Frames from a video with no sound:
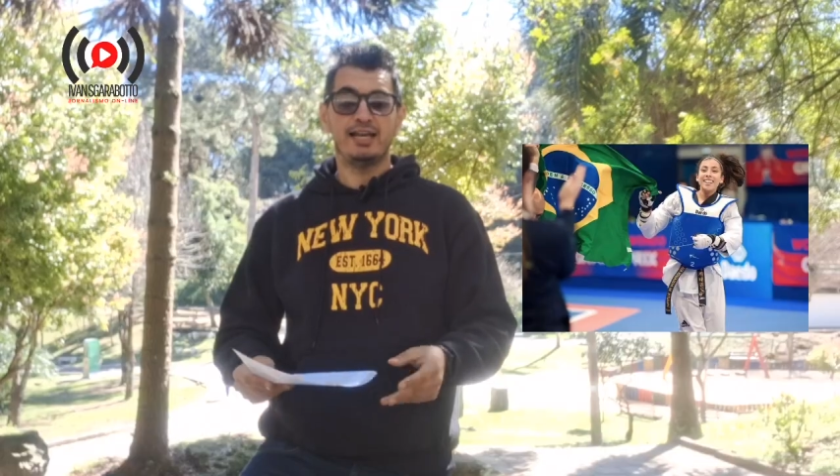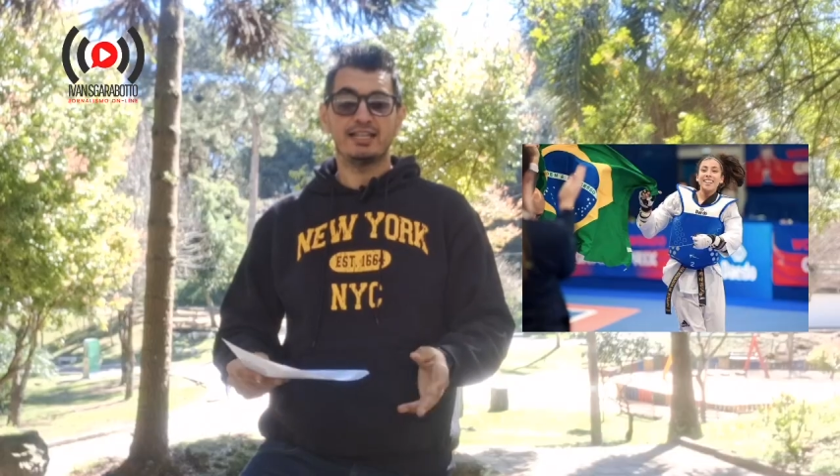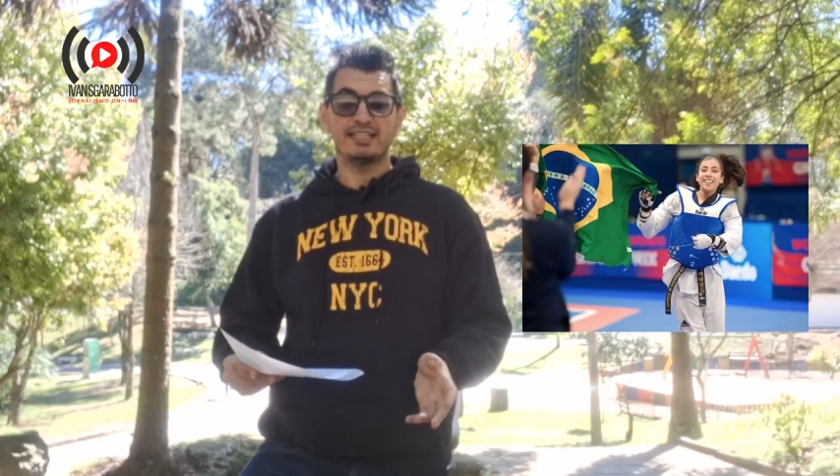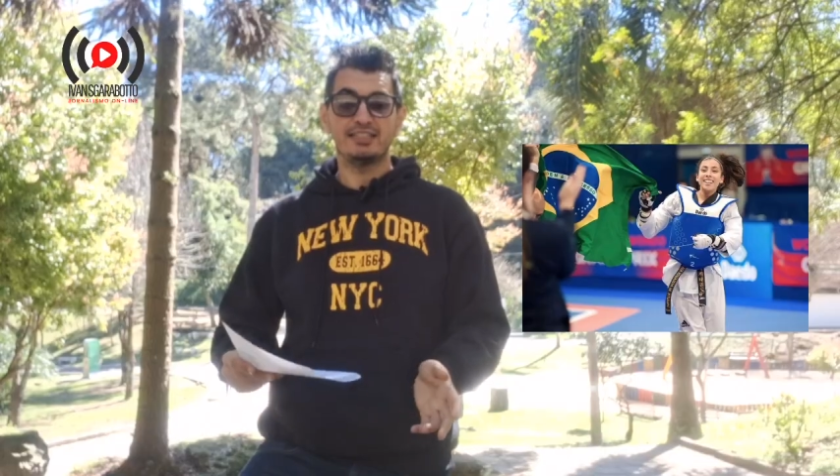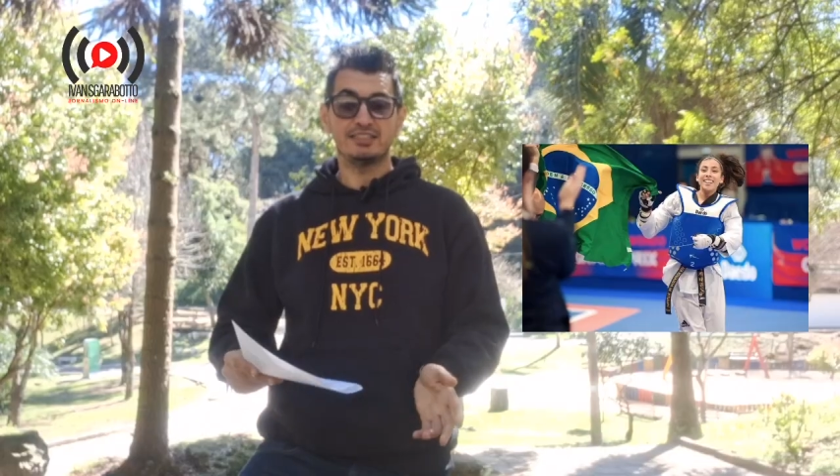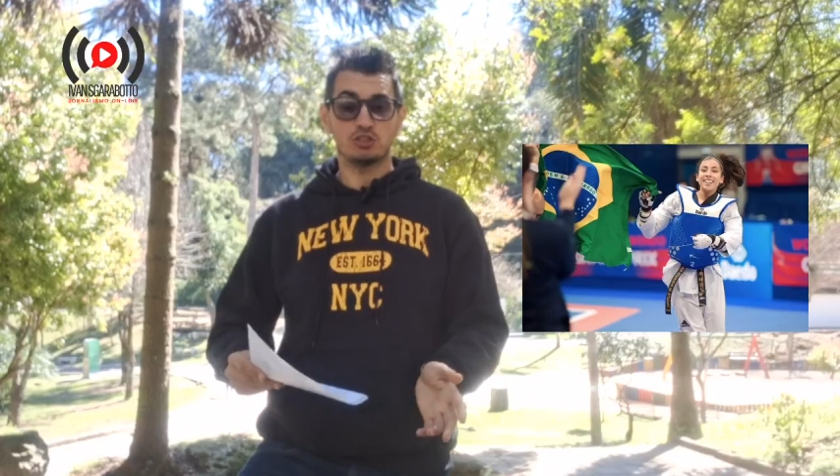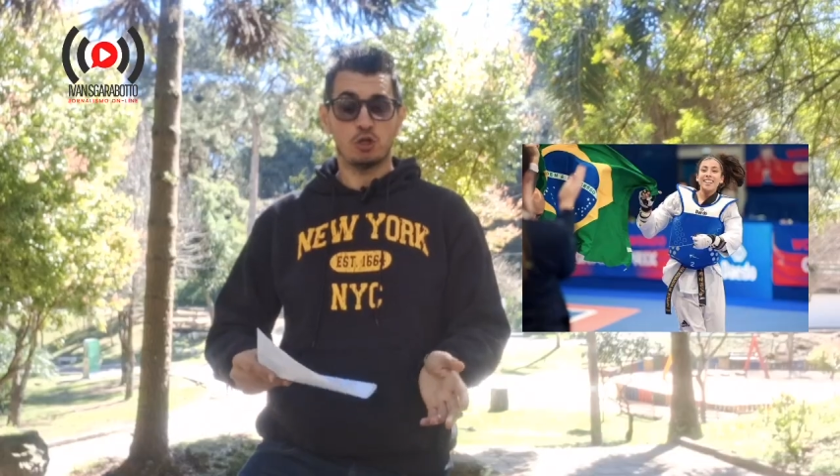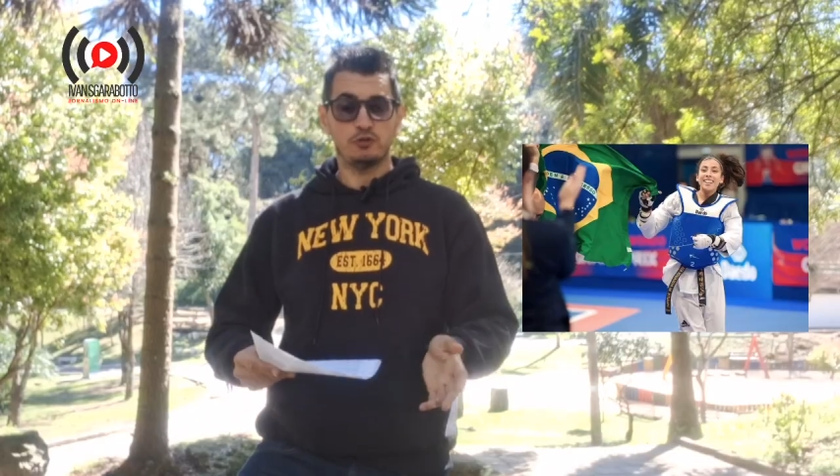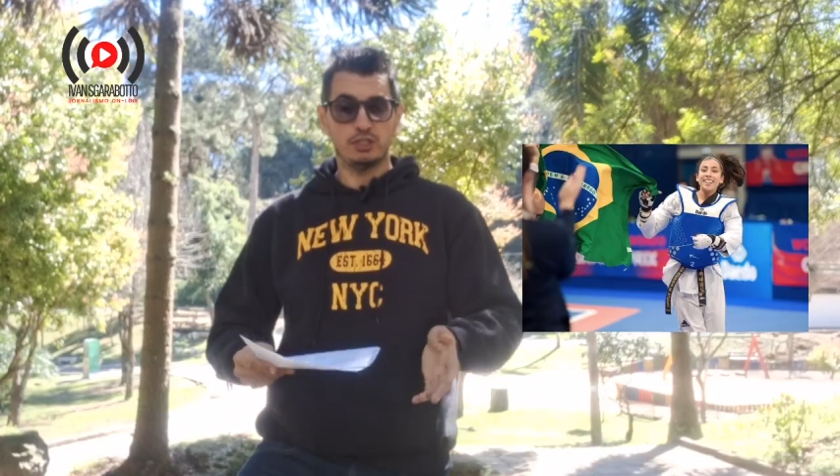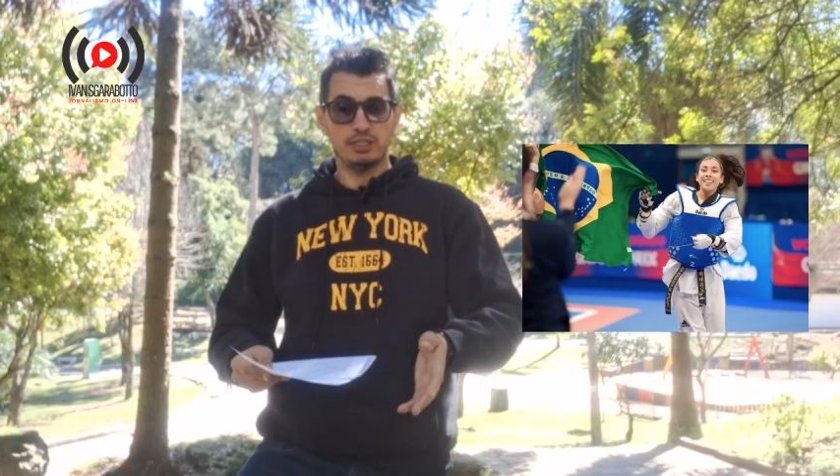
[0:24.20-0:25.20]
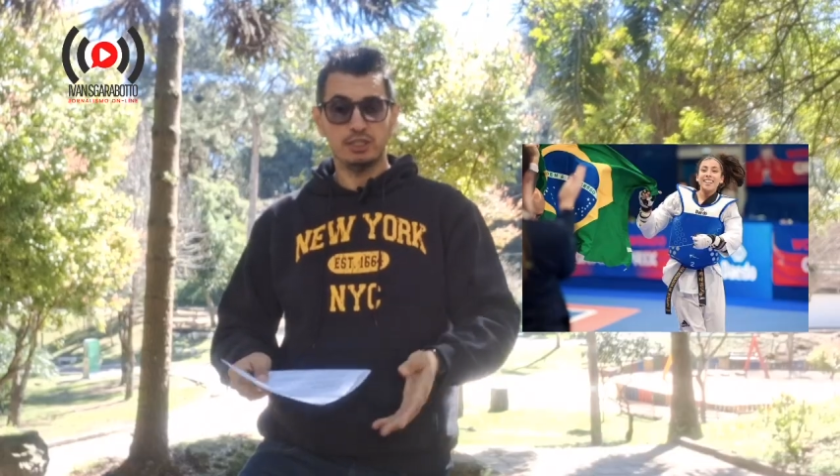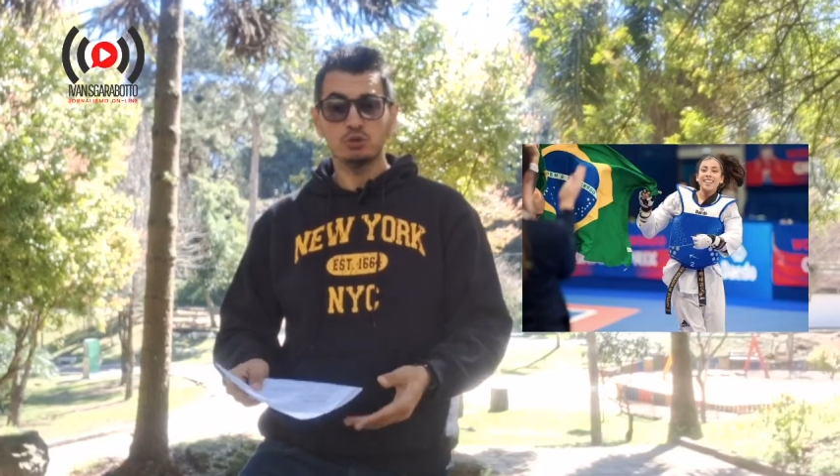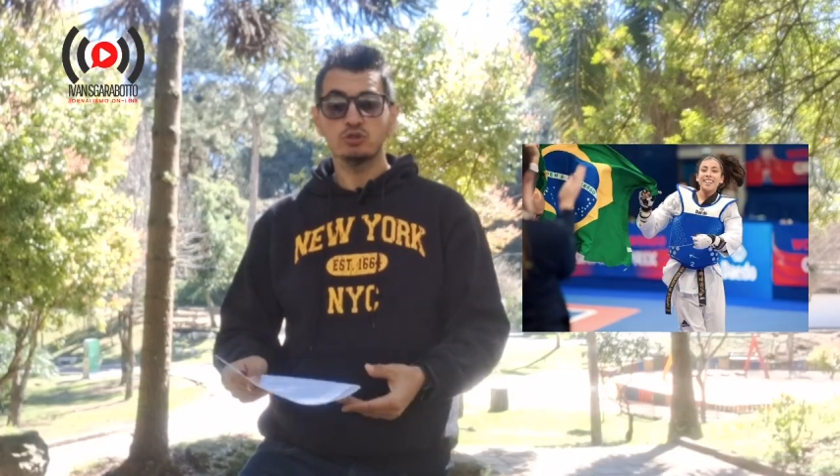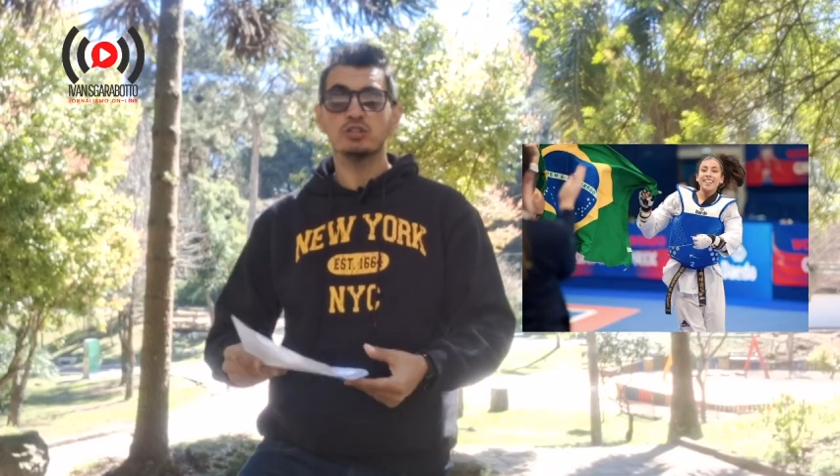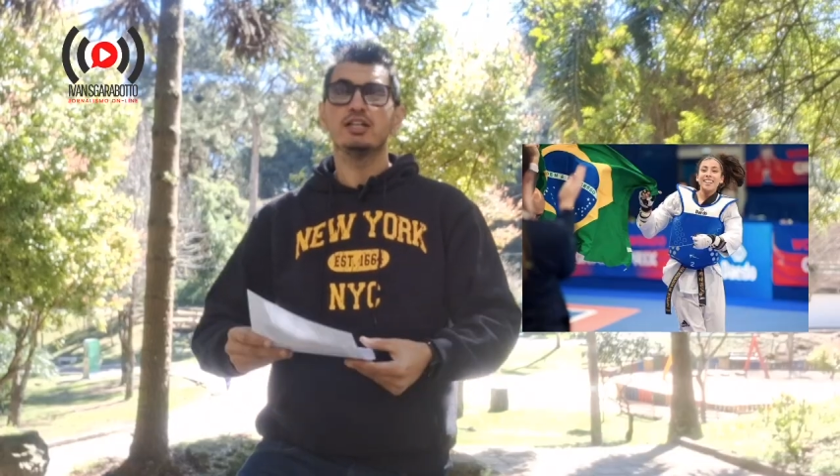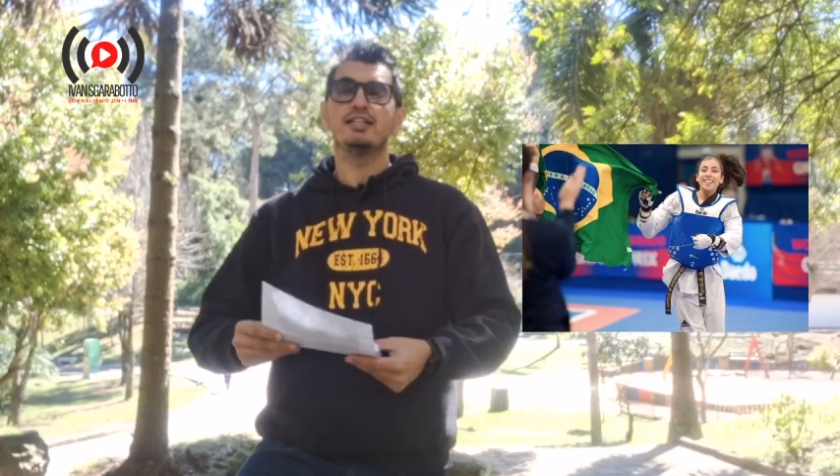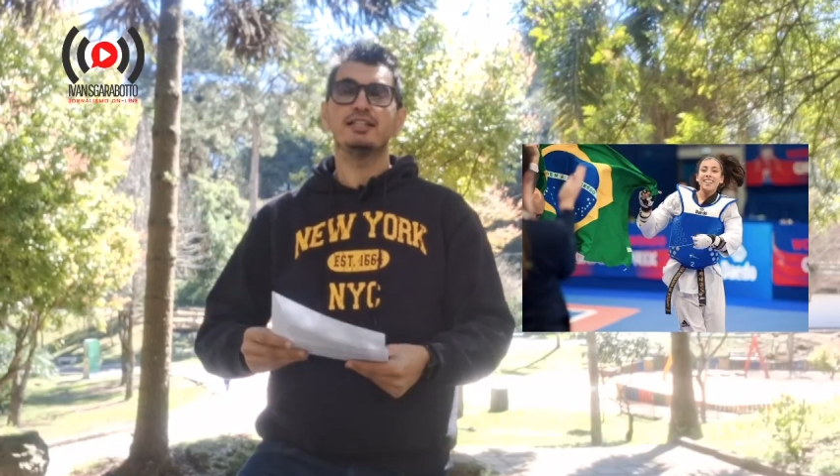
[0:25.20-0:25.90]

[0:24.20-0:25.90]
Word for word: ela tem 19 anos,